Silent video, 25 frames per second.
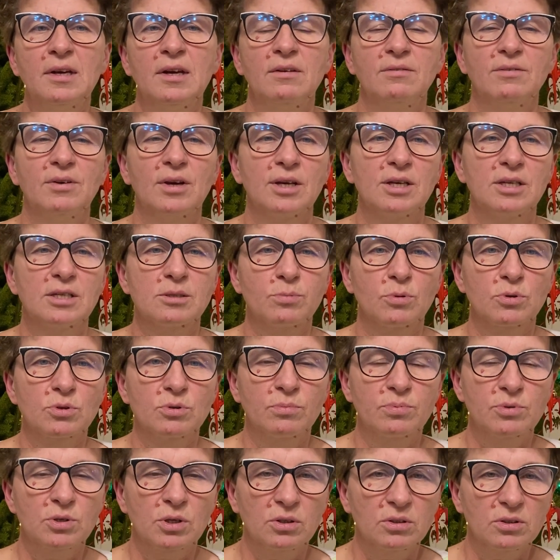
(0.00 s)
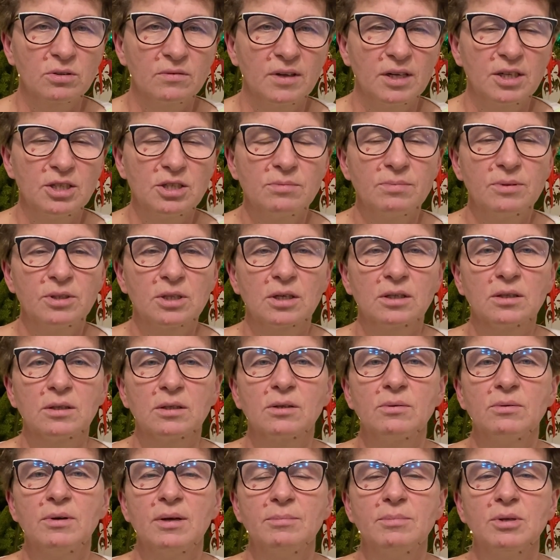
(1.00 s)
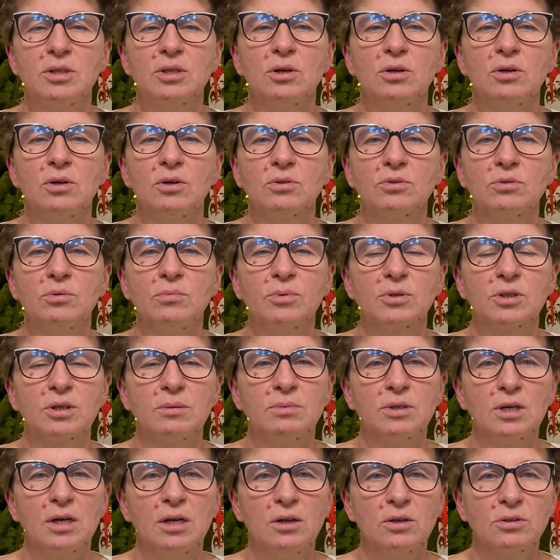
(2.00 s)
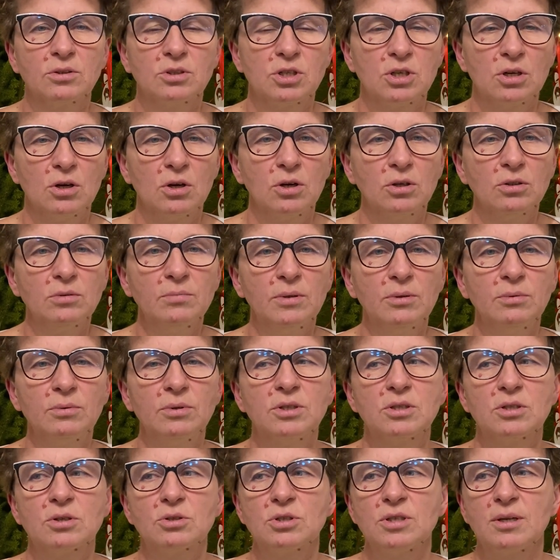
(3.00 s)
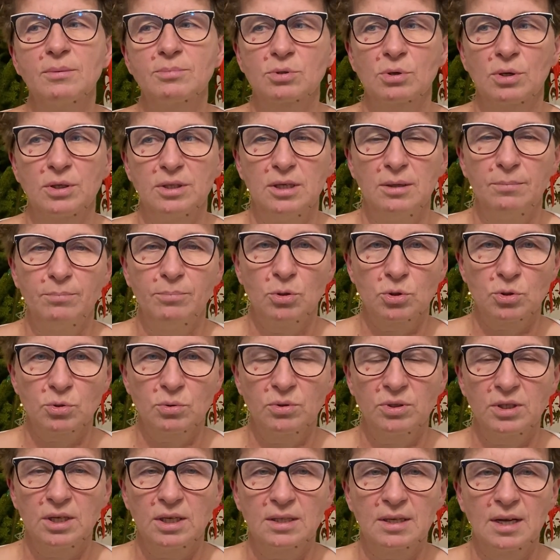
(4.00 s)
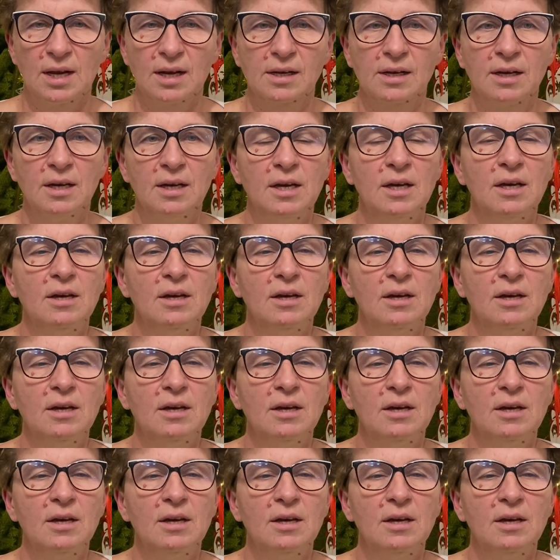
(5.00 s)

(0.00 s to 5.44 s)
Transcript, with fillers: w jaki sposób przygotowaliśmy te gołębie do lotu, potem ten lot się odbył i coś na przykład nie, poszło nie tak.